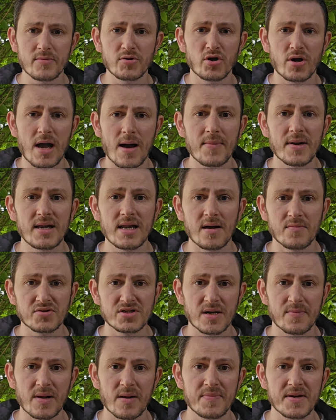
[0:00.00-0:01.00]
بده يعمل لم
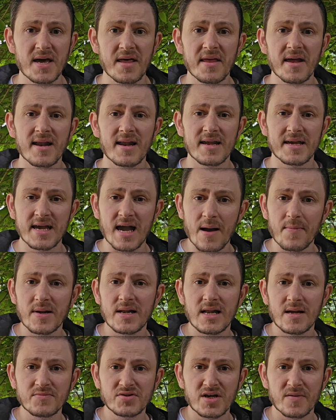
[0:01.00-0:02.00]
شمل بيقدر
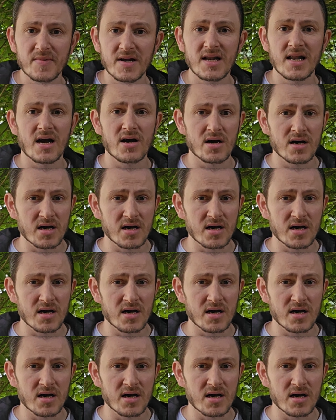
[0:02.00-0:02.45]
يعمل لم شمل